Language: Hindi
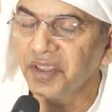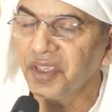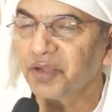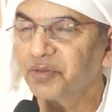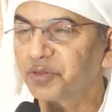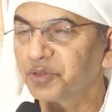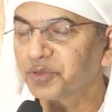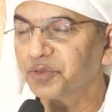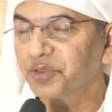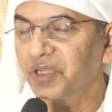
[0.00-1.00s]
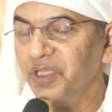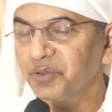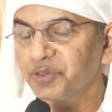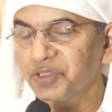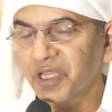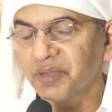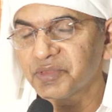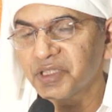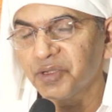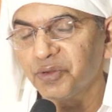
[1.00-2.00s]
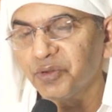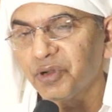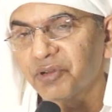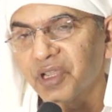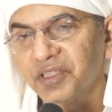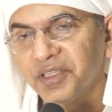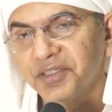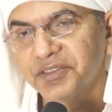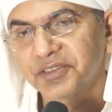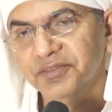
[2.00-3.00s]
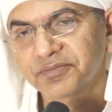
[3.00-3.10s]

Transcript: एक हो तो सो गयो श्याम संग को और आदेश